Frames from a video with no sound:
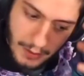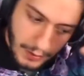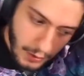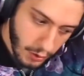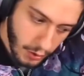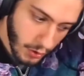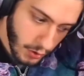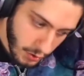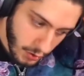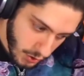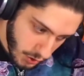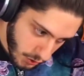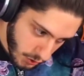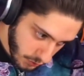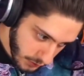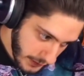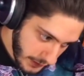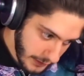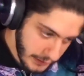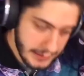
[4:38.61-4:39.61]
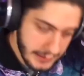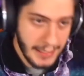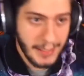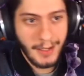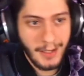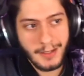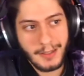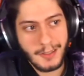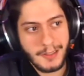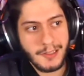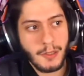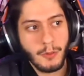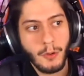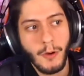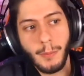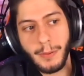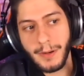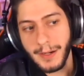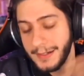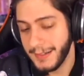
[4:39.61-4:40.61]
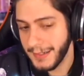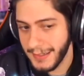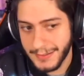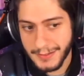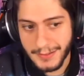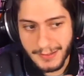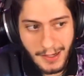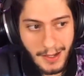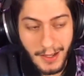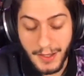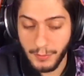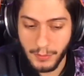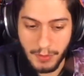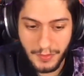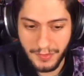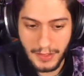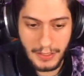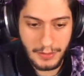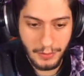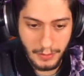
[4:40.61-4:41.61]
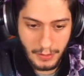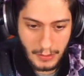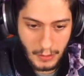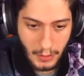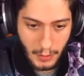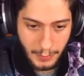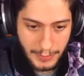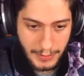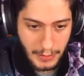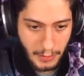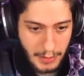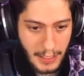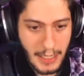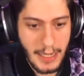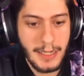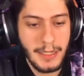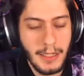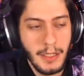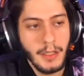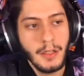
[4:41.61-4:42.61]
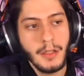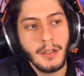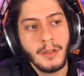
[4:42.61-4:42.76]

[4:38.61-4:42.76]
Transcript: Io sono dell'idea che se un'opera è lenta è un difetto dell'opera, ok? Eh,